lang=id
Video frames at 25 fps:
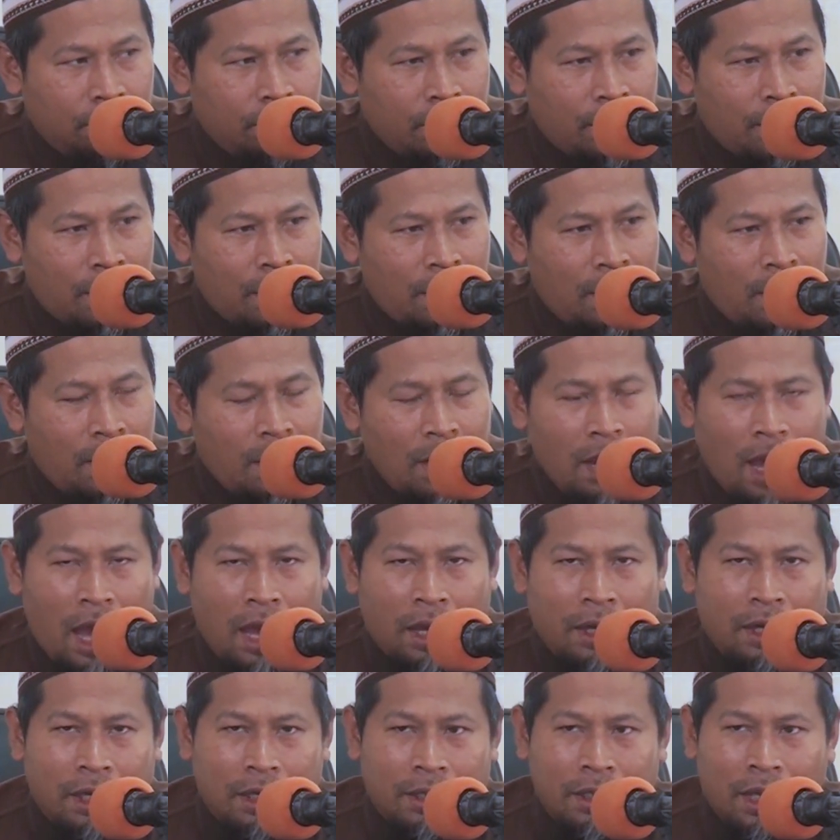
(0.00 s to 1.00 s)
Ya,
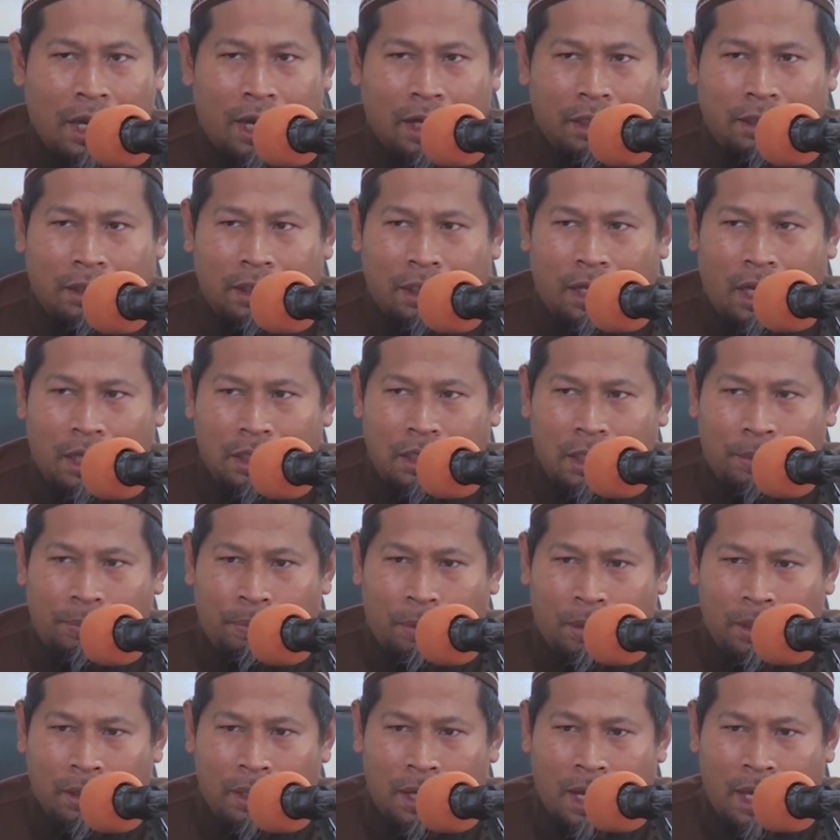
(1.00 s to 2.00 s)
akhirnya ketika
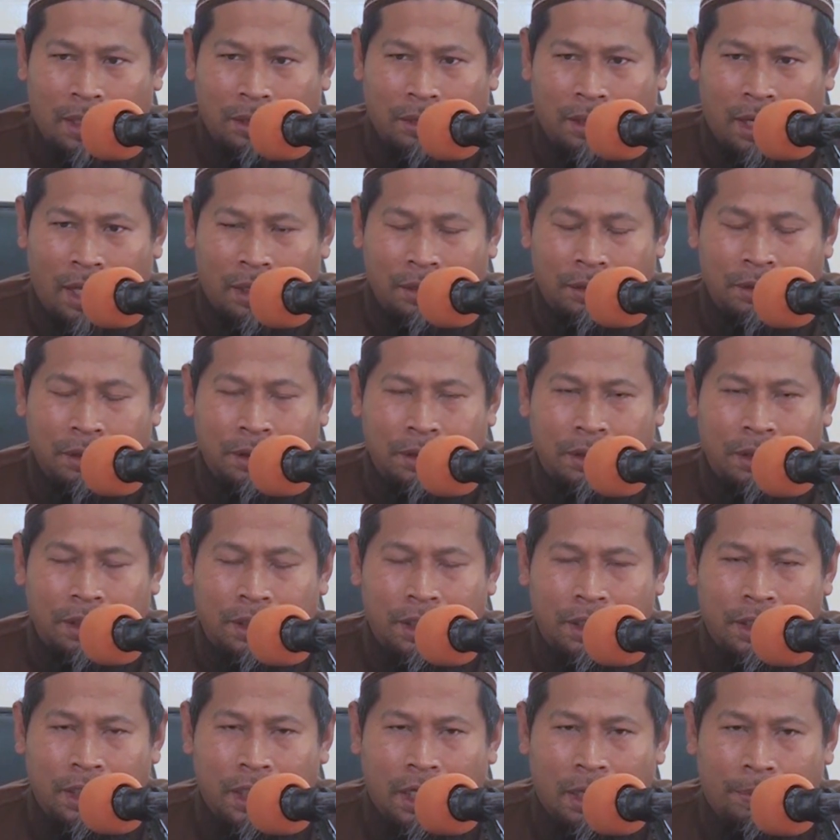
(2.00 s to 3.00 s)
diperlihatkan
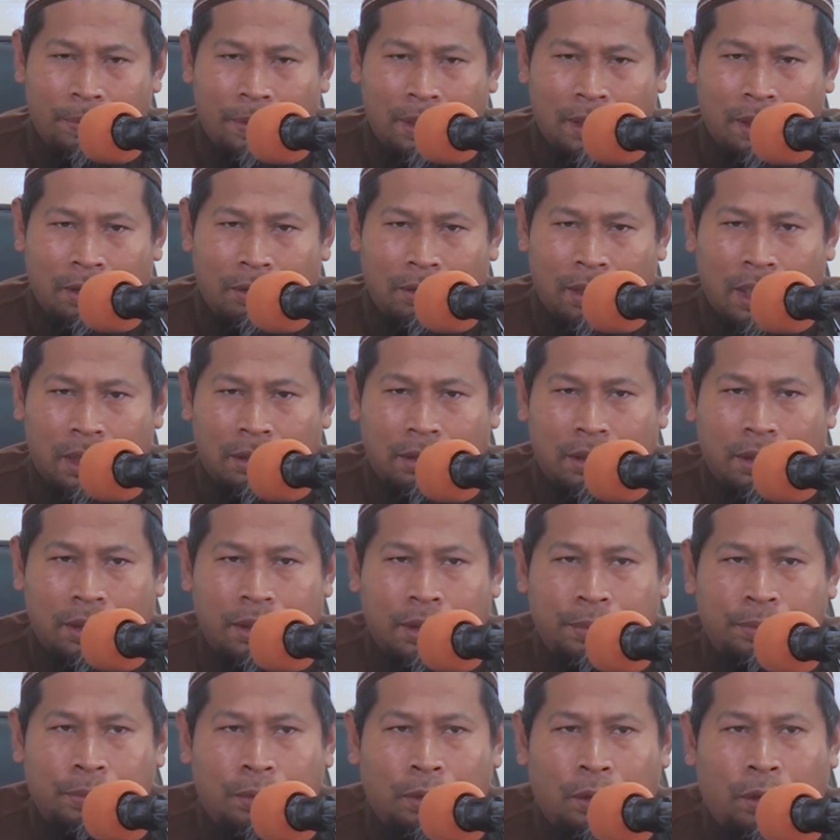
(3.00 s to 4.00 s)
sijil ini kepada orang
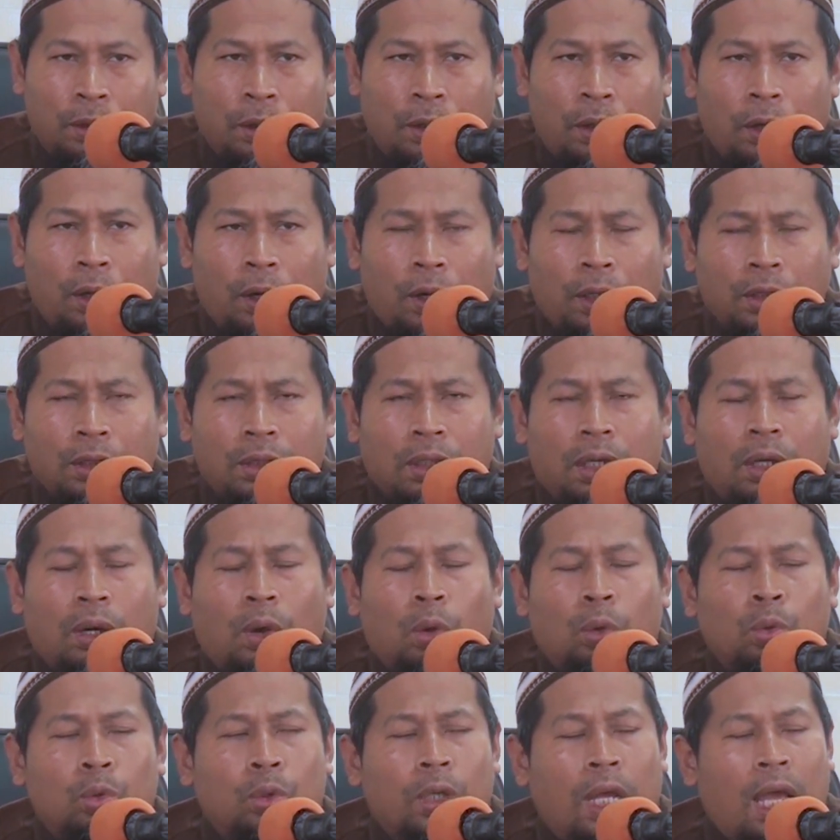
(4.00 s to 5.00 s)
tersebut,
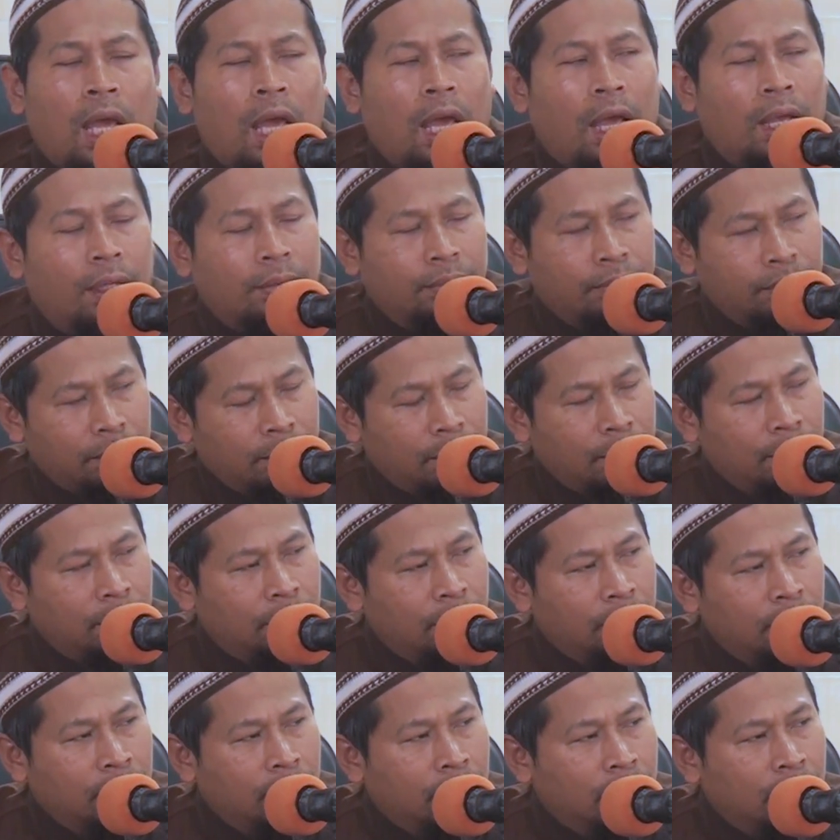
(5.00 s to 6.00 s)
oh, udah
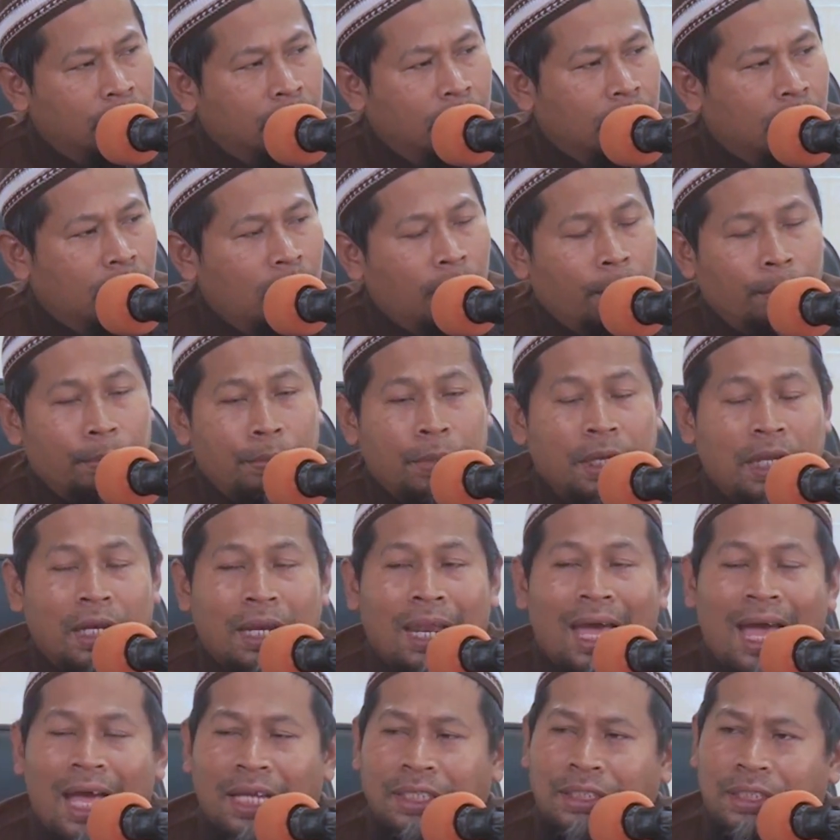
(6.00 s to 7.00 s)

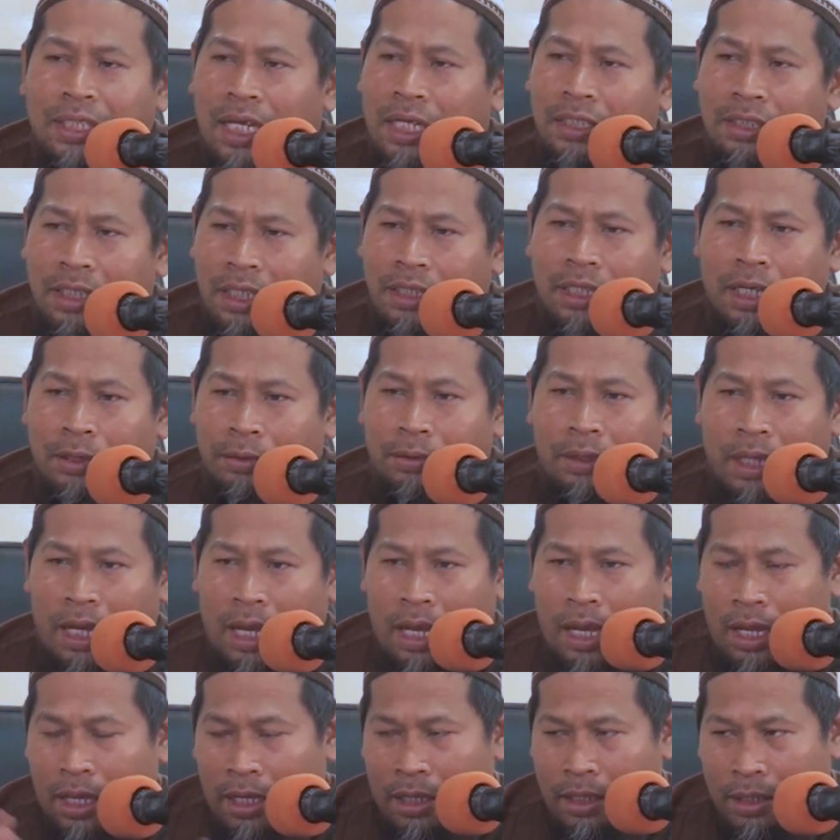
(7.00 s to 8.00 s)
binasa saya udah.